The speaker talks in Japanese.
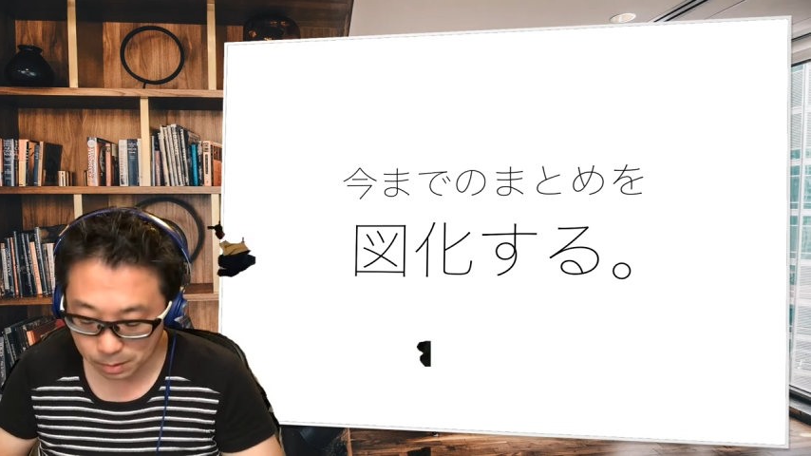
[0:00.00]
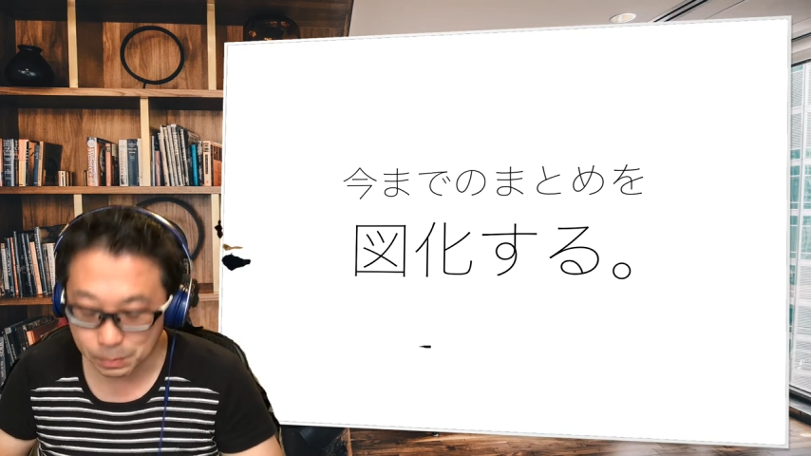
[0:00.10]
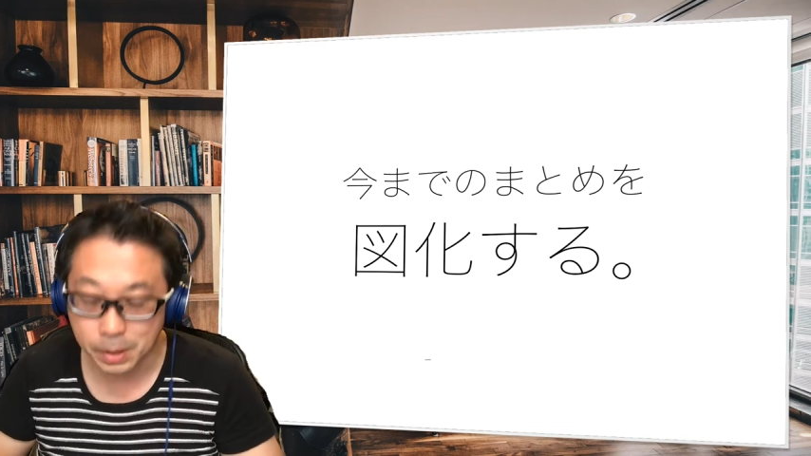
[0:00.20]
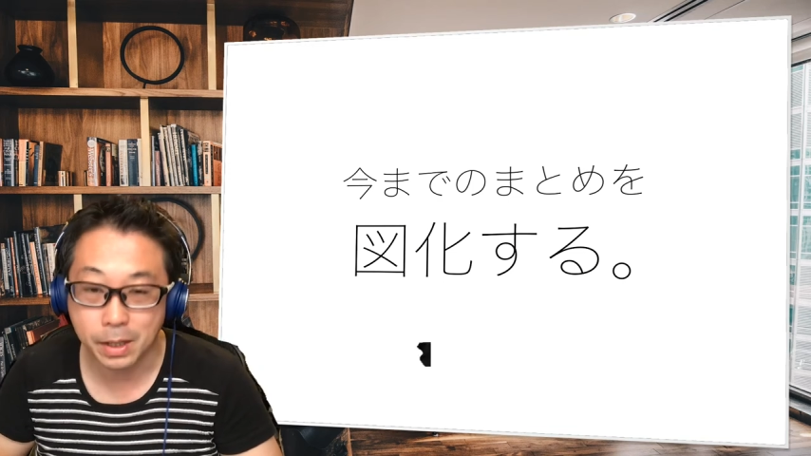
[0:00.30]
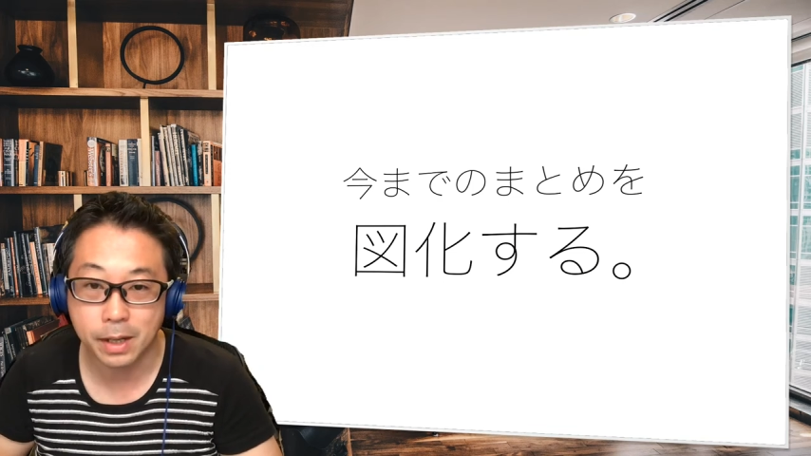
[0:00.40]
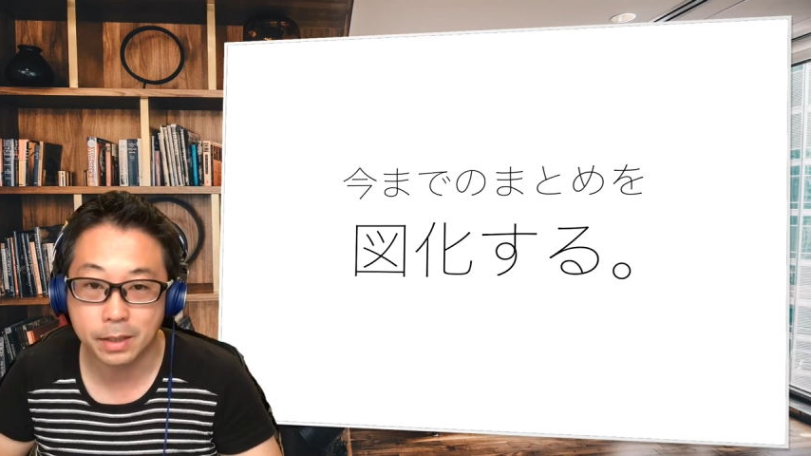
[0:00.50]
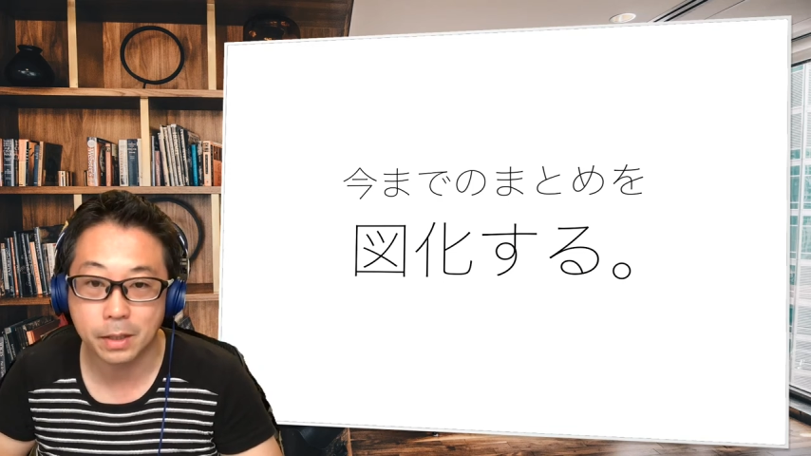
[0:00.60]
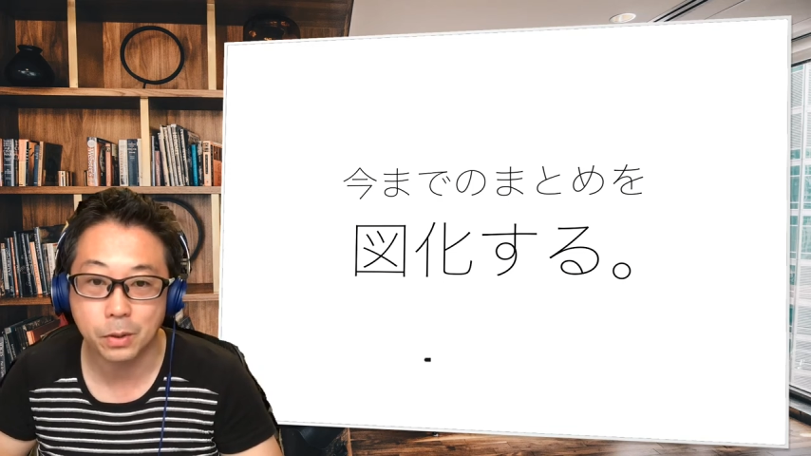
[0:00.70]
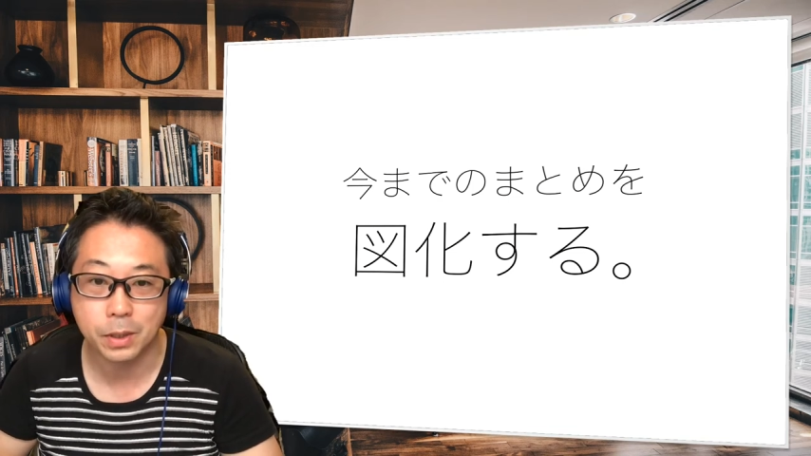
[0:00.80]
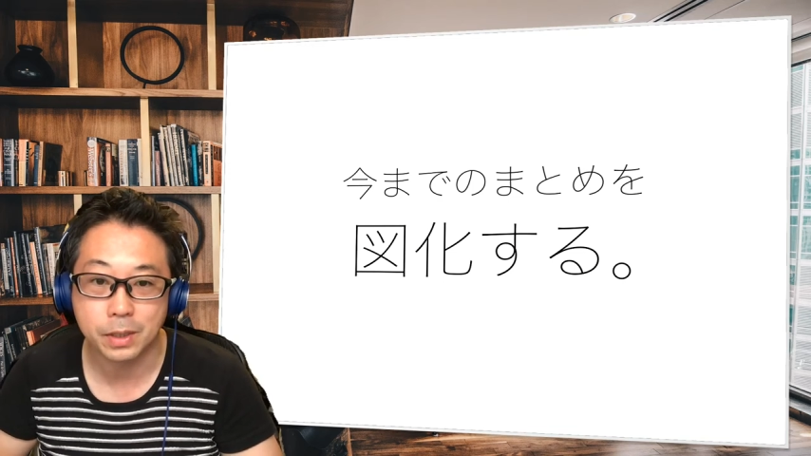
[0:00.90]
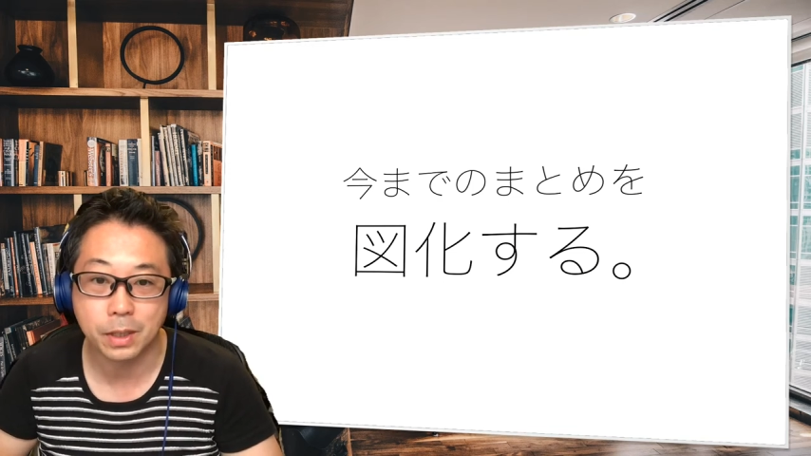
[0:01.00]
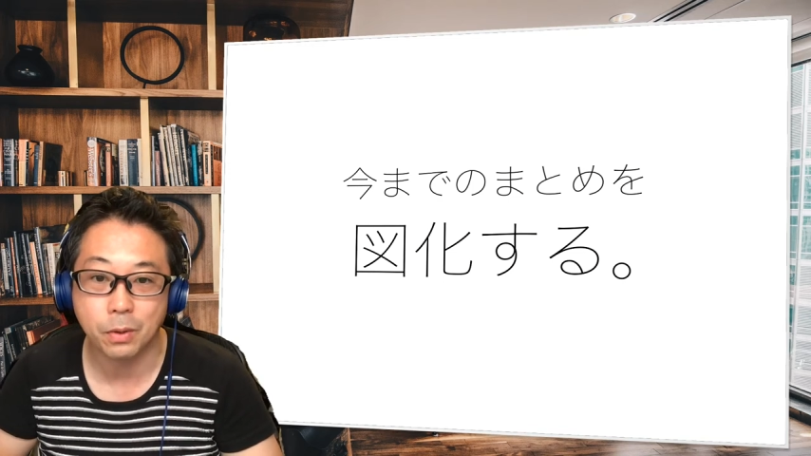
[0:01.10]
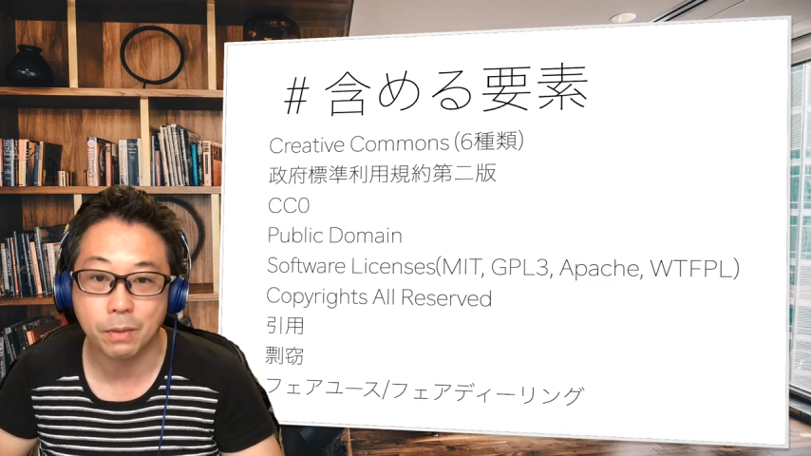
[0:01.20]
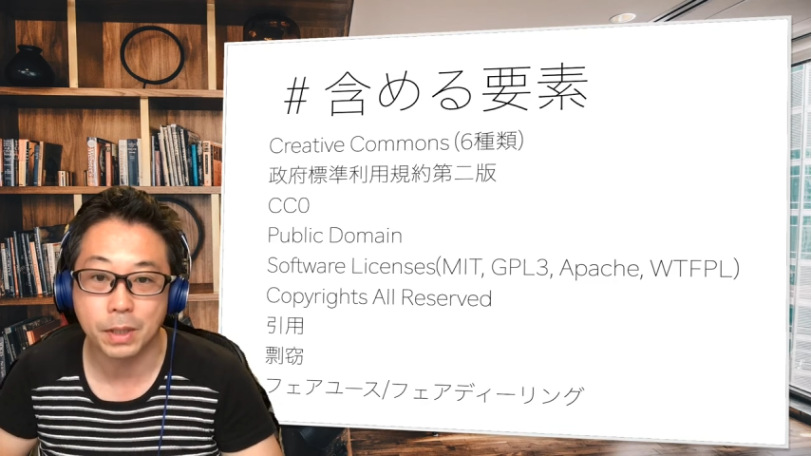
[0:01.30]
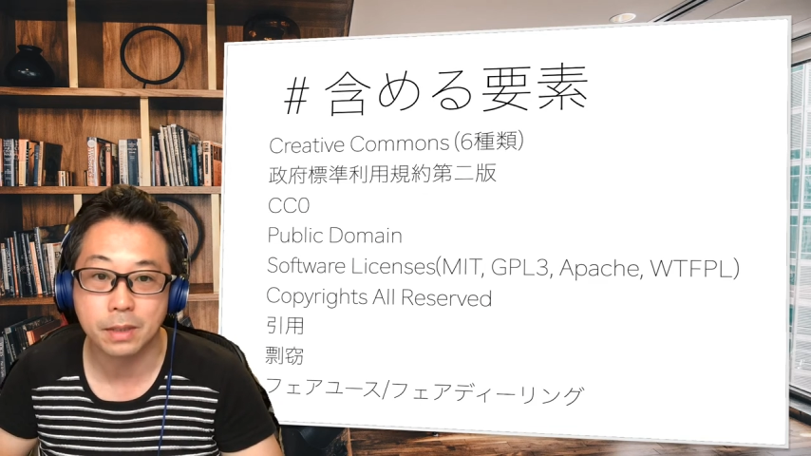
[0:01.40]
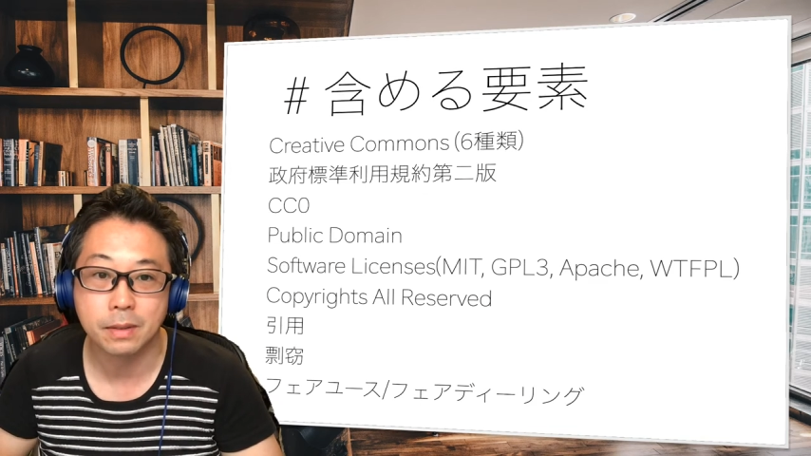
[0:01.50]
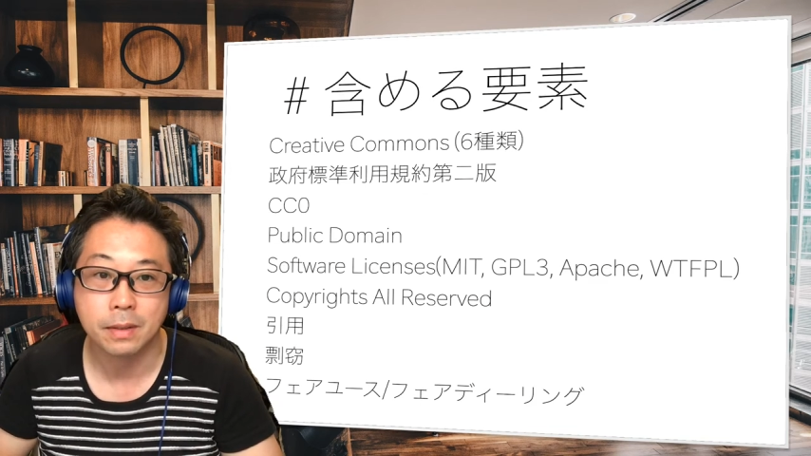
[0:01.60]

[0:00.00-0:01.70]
見返せるようにしておきます。